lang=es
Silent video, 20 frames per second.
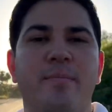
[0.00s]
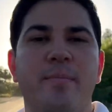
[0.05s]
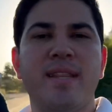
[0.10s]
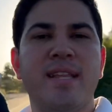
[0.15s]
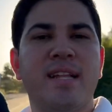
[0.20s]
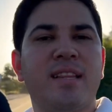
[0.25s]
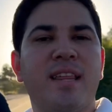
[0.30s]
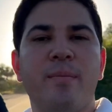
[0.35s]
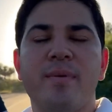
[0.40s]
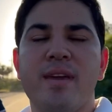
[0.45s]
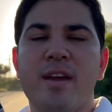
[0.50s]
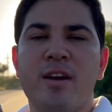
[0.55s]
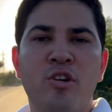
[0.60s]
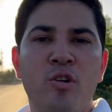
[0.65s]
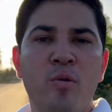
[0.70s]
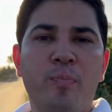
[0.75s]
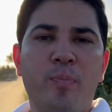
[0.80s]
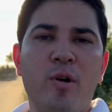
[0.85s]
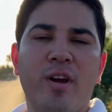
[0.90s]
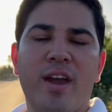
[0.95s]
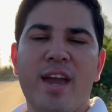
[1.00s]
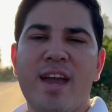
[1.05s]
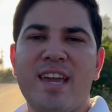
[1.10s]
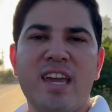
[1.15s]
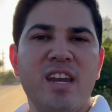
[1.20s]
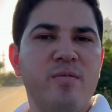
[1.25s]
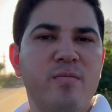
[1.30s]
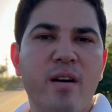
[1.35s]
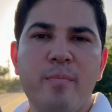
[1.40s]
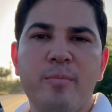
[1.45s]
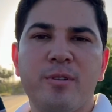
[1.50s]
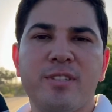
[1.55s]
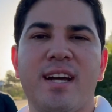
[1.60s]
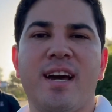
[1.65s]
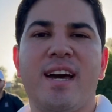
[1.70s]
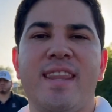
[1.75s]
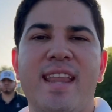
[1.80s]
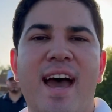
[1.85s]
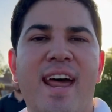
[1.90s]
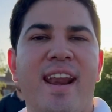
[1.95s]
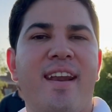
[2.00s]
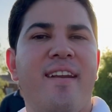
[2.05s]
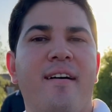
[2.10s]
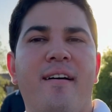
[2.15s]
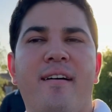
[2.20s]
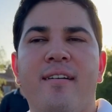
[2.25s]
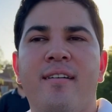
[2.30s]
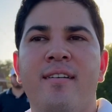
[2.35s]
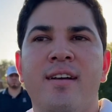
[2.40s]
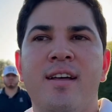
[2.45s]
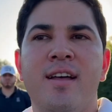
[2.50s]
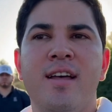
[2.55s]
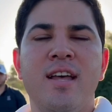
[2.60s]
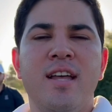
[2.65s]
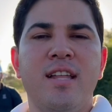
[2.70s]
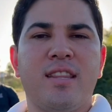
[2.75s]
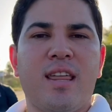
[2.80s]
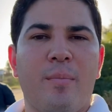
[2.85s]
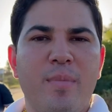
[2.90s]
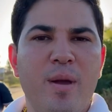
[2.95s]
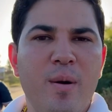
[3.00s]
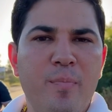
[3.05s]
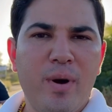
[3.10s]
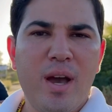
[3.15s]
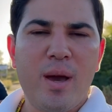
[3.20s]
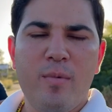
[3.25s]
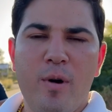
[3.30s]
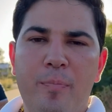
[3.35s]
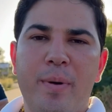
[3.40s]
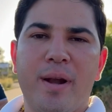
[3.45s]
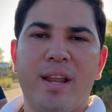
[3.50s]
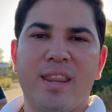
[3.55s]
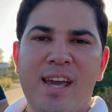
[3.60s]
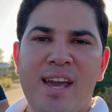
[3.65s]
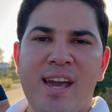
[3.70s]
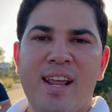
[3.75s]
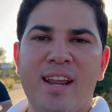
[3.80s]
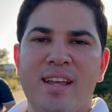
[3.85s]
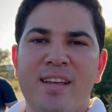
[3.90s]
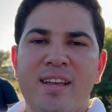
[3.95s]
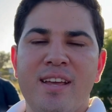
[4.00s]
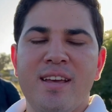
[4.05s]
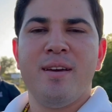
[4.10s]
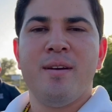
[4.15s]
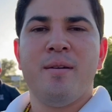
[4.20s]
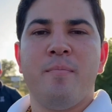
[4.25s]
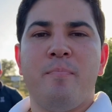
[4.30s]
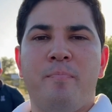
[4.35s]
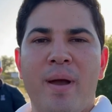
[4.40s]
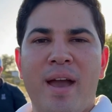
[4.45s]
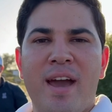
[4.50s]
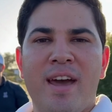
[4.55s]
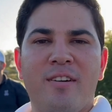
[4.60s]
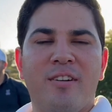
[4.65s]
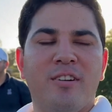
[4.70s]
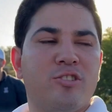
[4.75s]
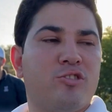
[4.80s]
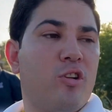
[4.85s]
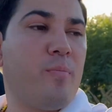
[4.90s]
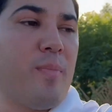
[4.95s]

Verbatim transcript: métete a mi grupo, que aquí no vamos a ganar, no. También podemos perder, pero son